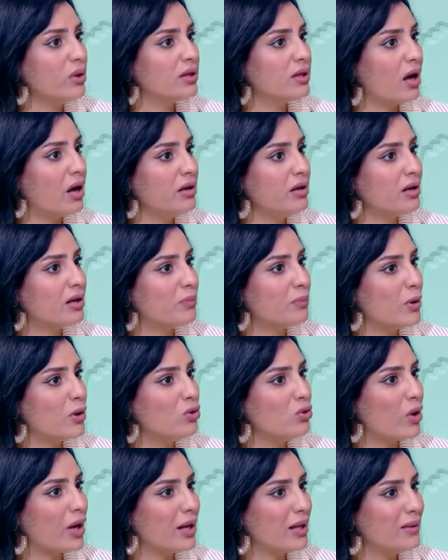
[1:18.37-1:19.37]
تغير
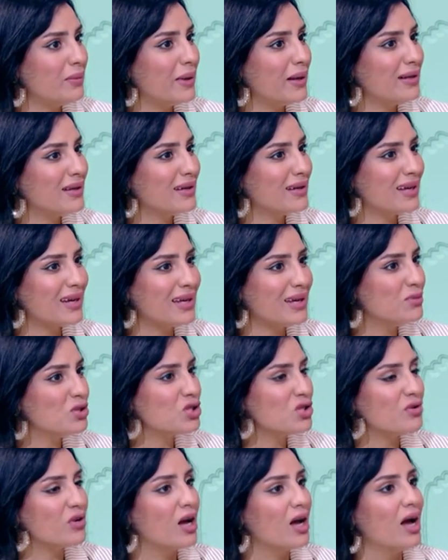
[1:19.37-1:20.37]
برضو خلي بالك هي مش
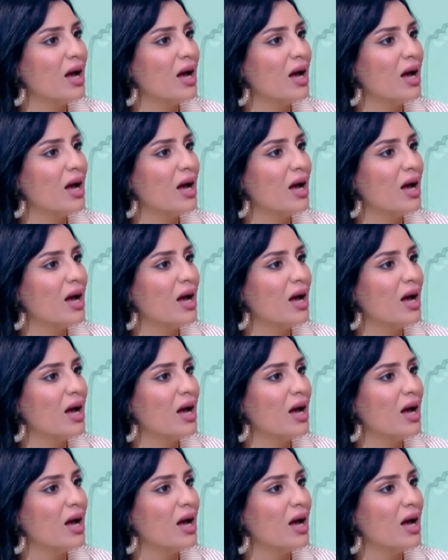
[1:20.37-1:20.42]
ده